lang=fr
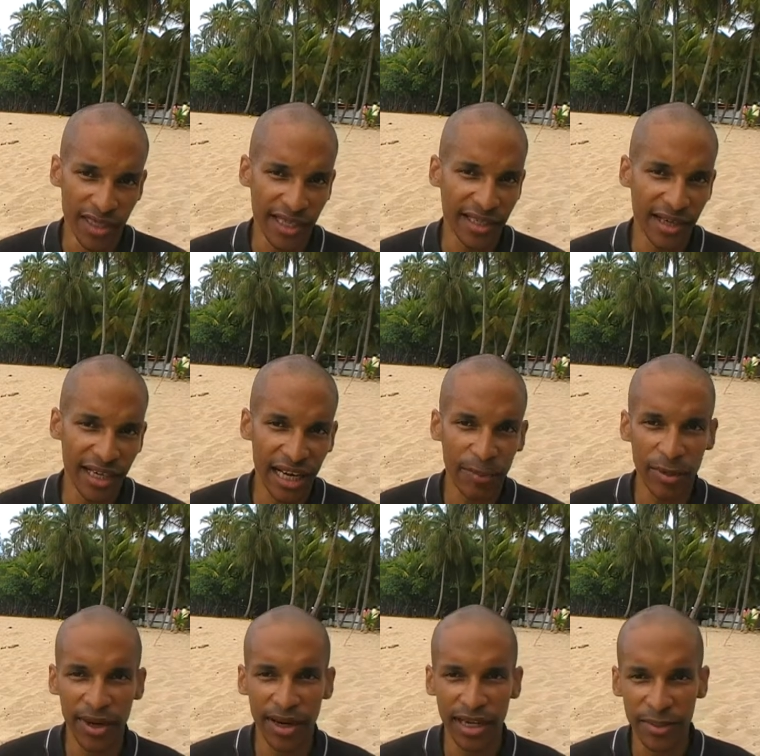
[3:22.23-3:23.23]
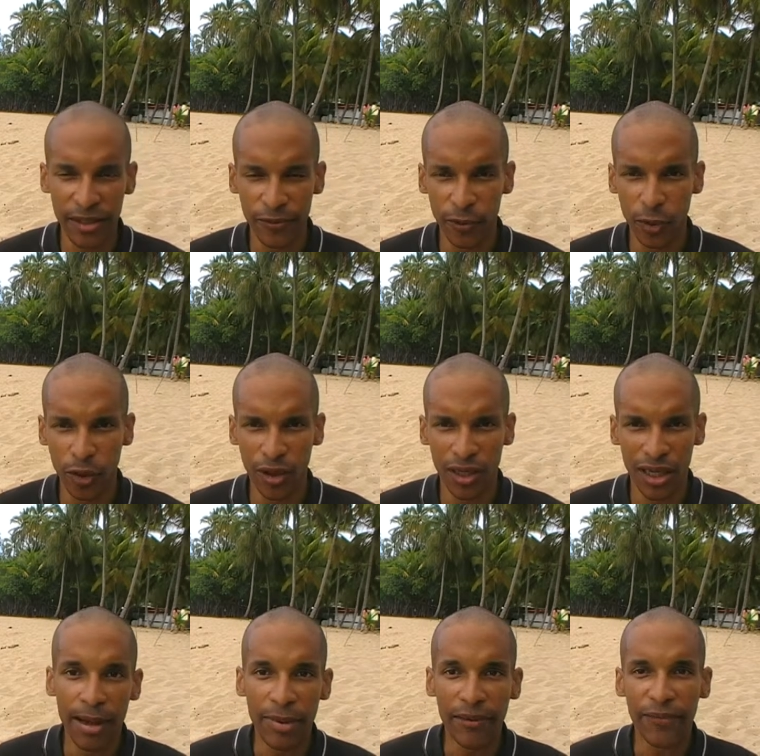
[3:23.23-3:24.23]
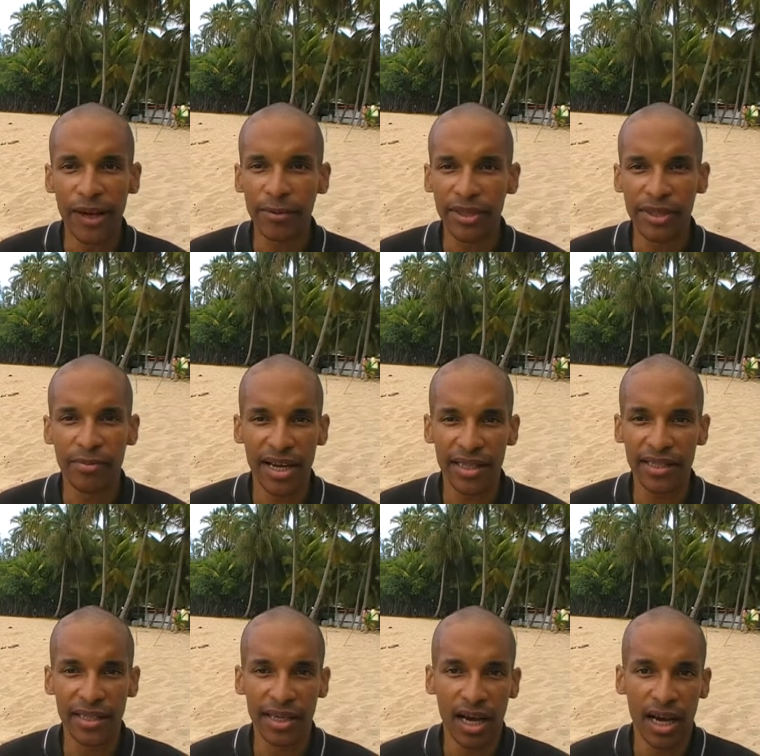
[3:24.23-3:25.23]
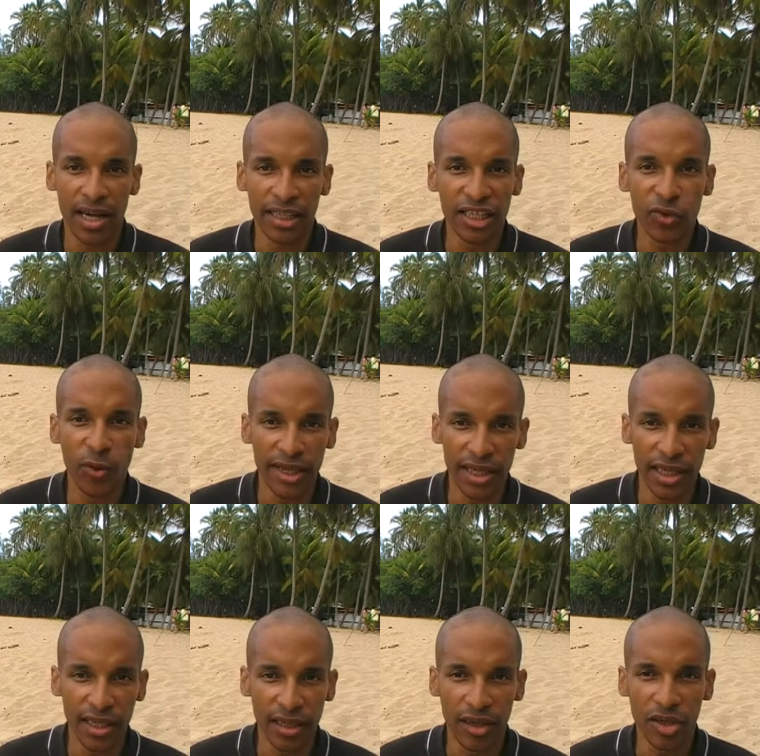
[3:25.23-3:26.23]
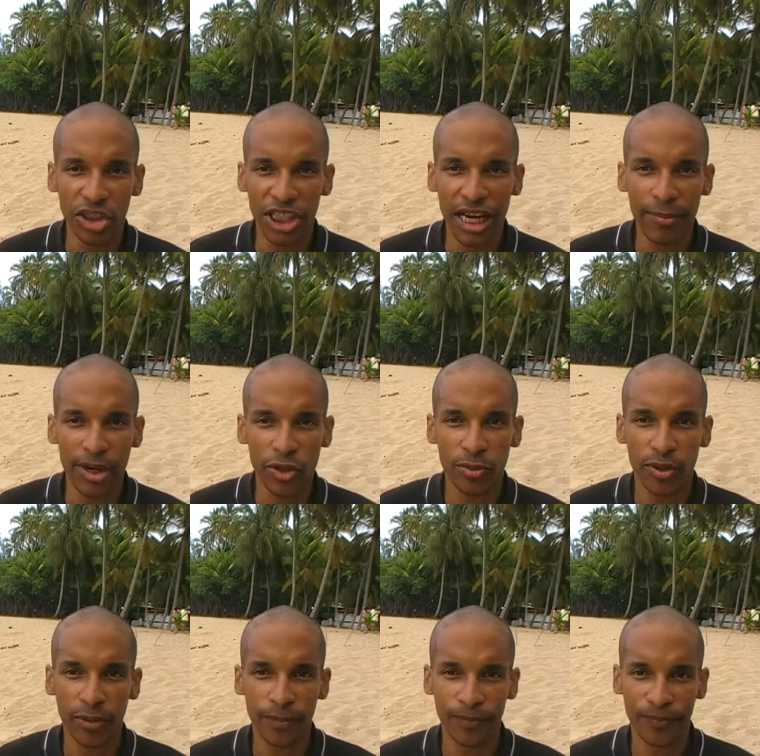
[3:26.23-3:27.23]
c'est-à-dire qu'elle a préparé les petits fours, à ma femme qui m'a aidé à nettoyer et ranger l'appartement.